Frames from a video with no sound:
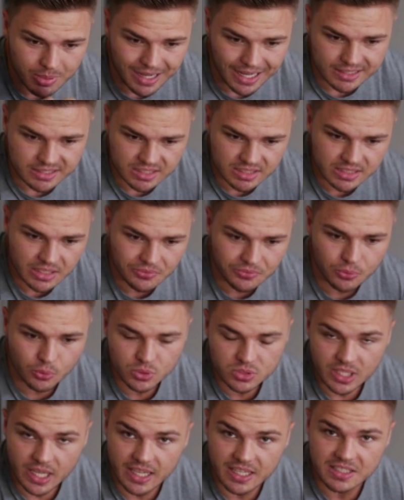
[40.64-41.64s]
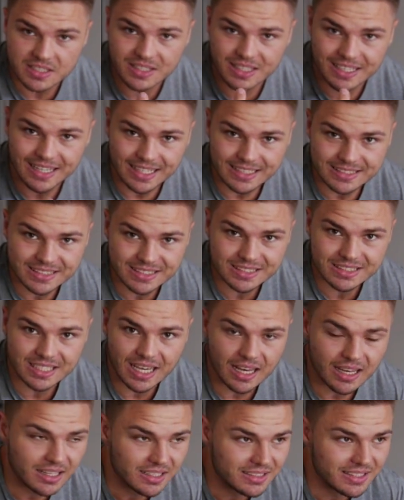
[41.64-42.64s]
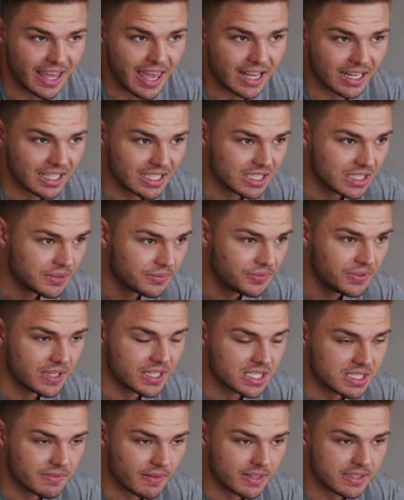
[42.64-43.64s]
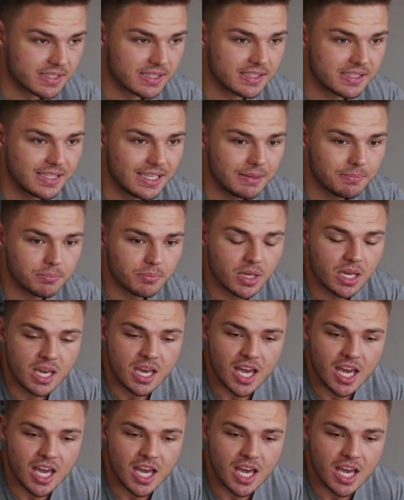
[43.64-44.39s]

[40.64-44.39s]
belasten den Fuß eigentlich den ganzen Tag, täglich 24-7.